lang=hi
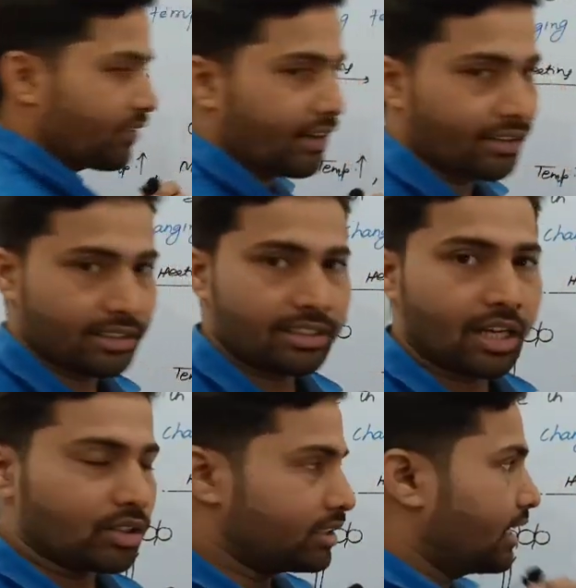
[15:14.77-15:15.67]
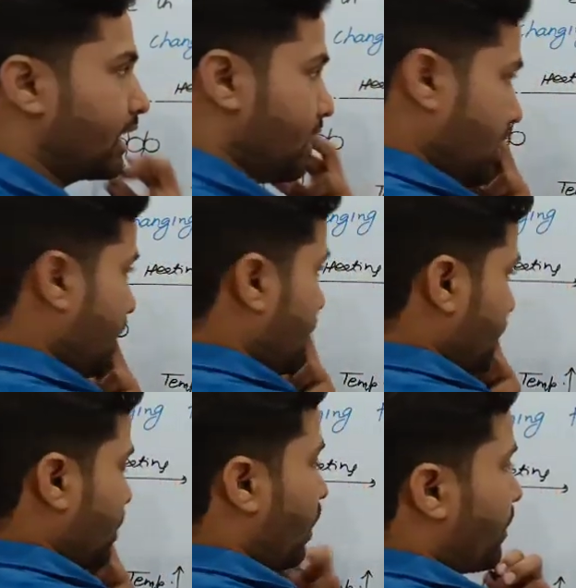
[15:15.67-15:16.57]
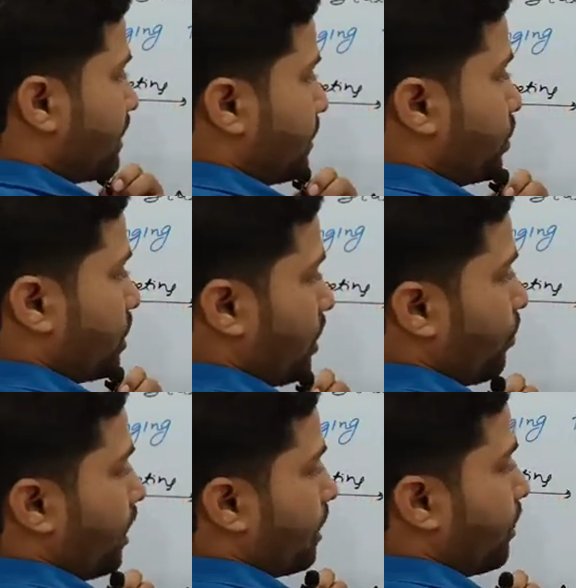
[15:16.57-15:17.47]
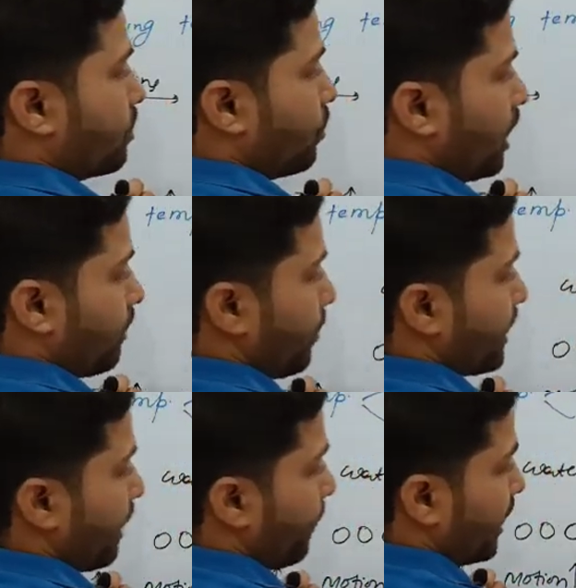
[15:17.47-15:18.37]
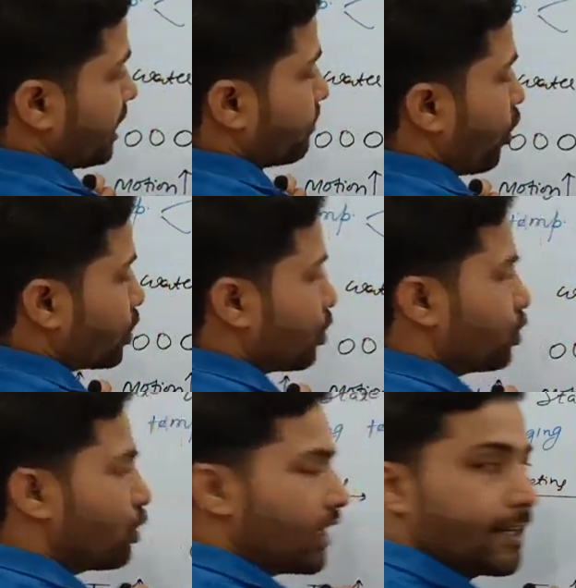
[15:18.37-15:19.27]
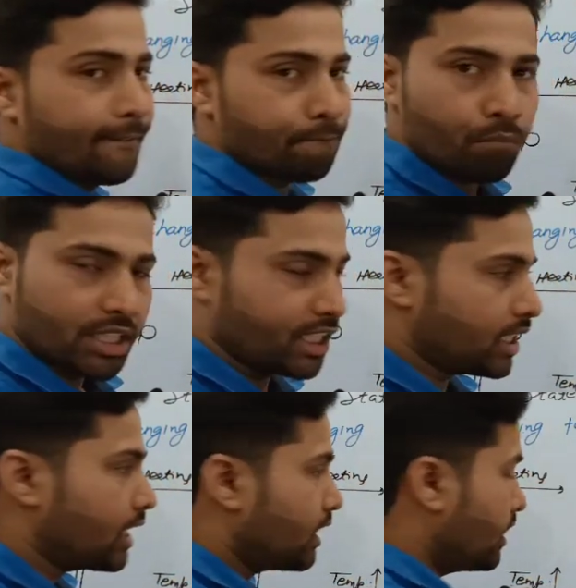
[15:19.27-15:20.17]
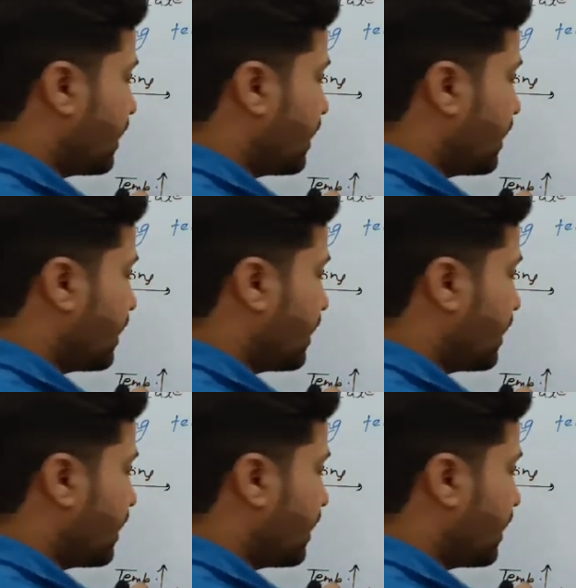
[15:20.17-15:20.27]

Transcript: ऑफ अट्रैक्शन क्या होता जाएगा देखो आप यहाँ सपोज करो आप वाटर वाटर पेपर के यहाँ पार्टिकल्स बहुत दूर दूर हैं ठीक है ना